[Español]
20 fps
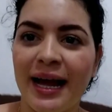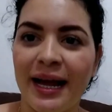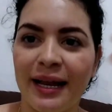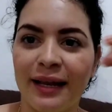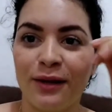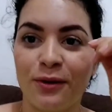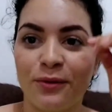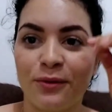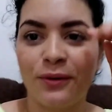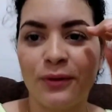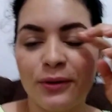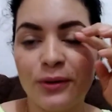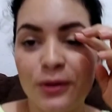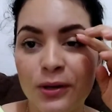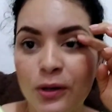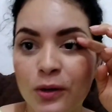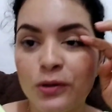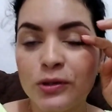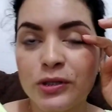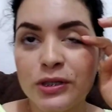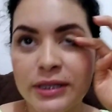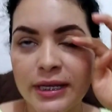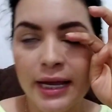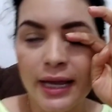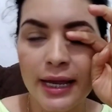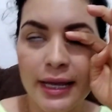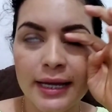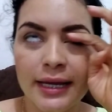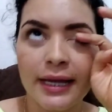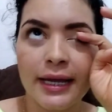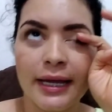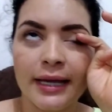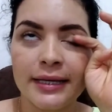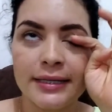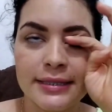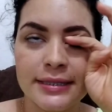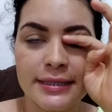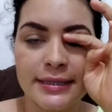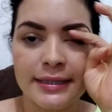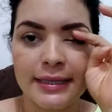algo. No sé,
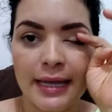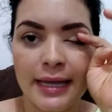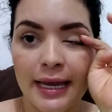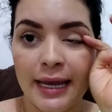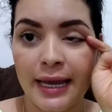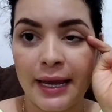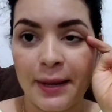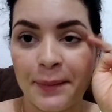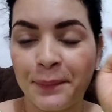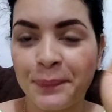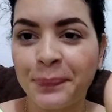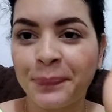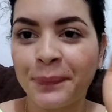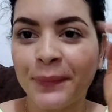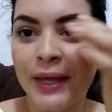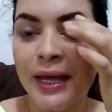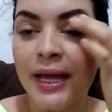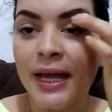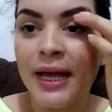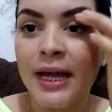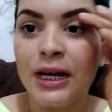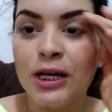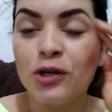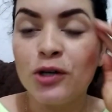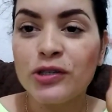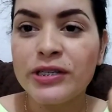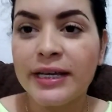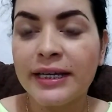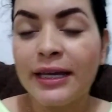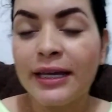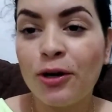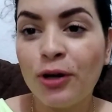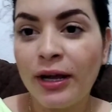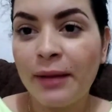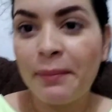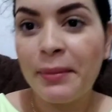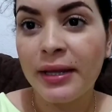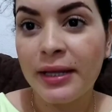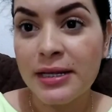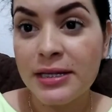este no sé, quiero que
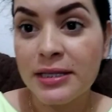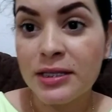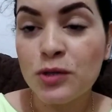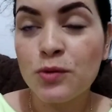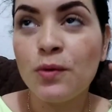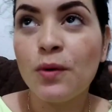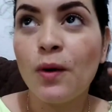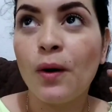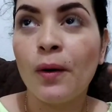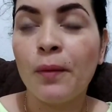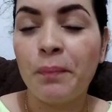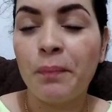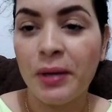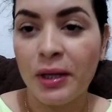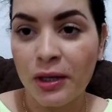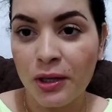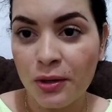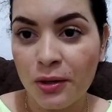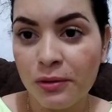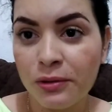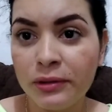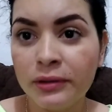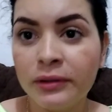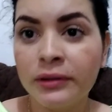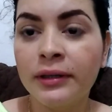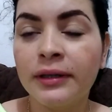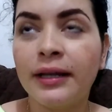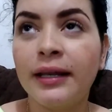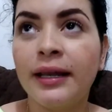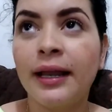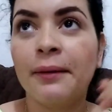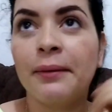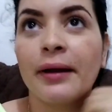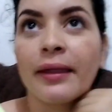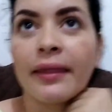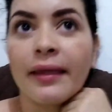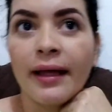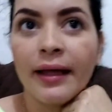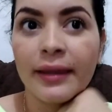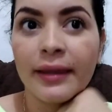me den su opinión. La
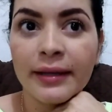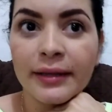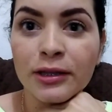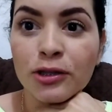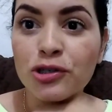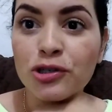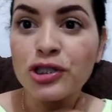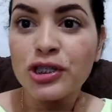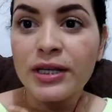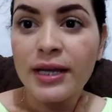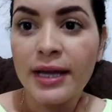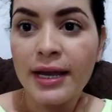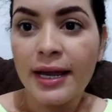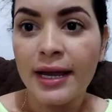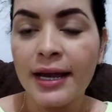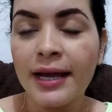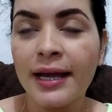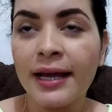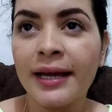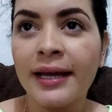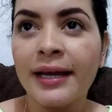verdad, no sé